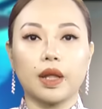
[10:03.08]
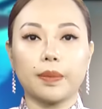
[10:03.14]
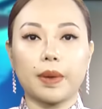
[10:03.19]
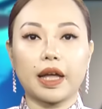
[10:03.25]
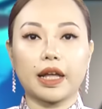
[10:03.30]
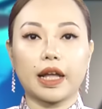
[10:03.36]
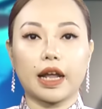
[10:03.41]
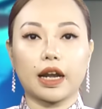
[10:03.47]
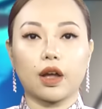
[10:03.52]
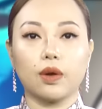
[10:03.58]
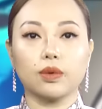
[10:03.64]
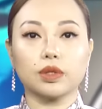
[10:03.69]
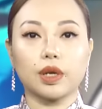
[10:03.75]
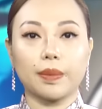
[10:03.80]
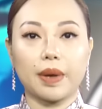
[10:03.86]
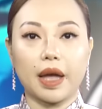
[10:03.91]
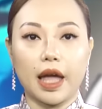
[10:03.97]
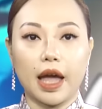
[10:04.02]
năm
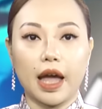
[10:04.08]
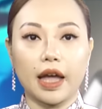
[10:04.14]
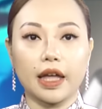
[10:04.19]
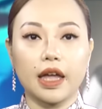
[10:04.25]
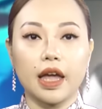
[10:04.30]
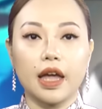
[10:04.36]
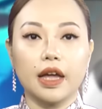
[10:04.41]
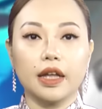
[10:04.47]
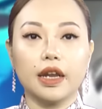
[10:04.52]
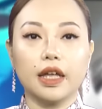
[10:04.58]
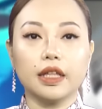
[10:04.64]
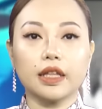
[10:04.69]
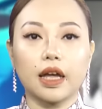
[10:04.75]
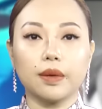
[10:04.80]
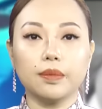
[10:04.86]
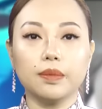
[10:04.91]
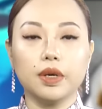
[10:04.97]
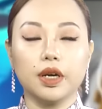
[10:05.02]
2022 đến
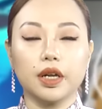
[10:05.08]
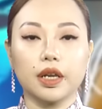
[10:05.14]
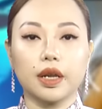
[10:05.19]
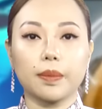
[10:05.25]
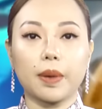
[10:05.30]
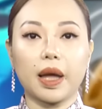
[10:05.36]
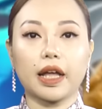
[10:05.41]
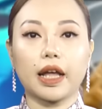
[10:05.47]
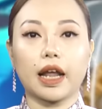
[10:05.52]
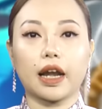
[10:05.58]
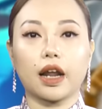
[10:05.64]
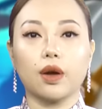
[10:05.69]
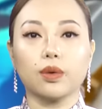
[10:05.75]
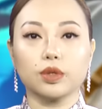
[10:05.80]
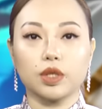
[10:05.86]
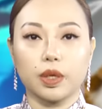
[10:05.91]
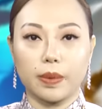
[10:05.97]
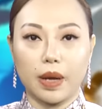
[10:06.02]
tháng 10 năm
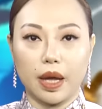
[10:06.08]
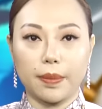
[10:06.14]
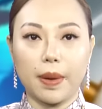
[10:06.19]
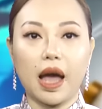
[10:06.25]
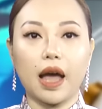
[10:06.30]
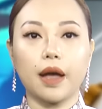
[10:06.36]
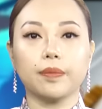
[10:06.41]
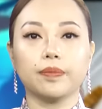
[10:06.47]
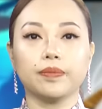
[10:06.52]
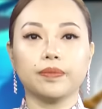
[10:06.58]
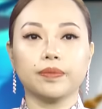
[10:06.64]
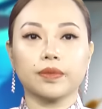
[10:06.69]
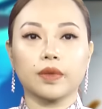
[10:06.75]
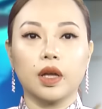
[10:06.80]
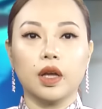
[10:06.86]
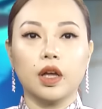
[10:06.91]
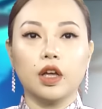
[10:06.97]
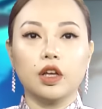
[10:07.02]
2023.
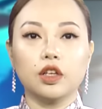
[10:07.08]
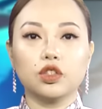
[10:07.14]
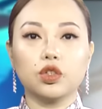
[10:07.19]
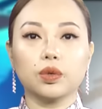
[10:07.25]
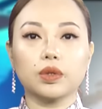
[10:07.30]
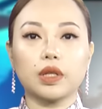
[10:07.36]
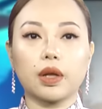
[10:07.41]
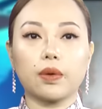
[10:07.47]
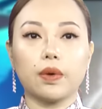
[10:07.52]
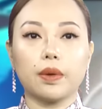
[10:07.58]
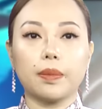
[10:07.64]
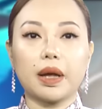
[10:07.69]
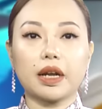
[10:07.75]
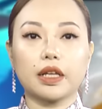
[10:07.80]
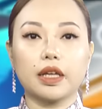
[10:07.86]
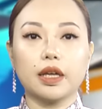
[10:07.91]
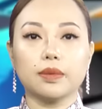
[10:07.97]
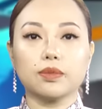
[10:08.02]
Chủ tịch Ủy
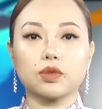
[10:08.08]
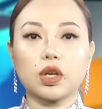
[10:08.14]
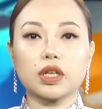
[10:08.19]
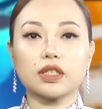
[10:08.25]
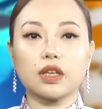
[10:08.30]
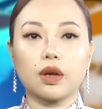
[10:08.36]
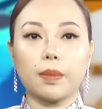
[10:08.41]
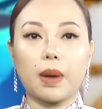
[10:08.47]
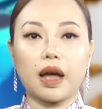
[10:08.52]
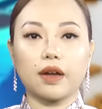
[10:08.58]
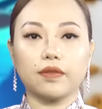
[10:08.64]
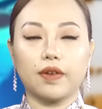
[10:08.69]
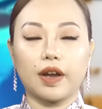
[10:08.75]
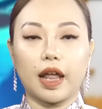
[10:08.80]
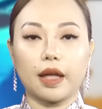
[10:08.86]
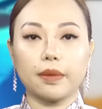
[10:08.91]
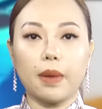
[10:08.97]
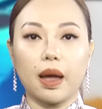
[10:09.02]
ban Kiểm soát sòng bạc
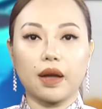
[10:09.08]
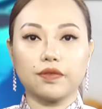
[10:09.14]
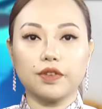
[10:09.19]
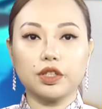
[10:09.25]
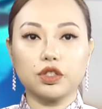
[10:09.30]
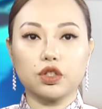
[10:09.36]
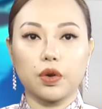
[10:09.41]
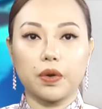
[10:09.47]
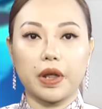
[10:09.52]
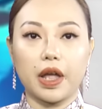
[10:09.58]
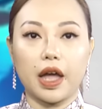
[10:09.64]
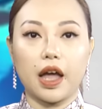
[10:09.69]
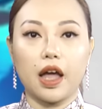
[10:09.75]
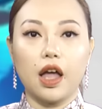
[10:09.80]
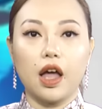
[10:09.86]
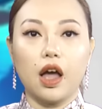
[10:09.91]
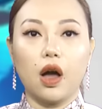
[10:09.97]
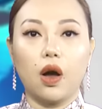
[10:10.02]
và đánh bạc Victoria,
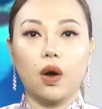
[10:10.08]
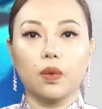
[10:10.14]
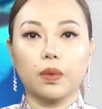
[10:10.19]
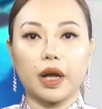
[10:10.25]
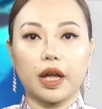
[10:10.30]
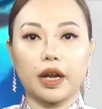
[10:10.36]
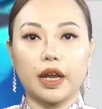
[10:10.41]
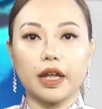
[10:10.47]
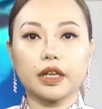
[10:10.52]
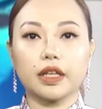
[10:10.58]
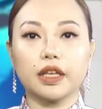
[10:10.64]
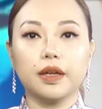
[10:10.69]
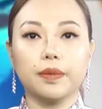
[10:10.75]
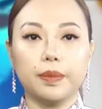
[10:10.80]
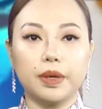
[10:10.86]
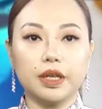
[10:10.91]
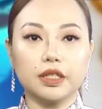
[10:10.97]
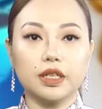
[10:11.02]
ông Annette
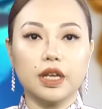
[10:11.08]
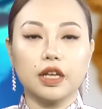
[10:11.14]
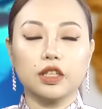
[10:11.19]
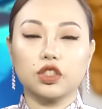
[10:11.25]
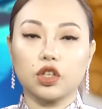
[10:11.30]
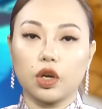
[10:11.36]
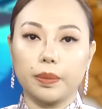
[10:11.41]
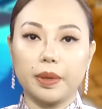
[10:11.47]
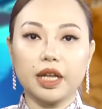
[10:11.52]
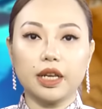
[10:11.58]
Kimmich, cho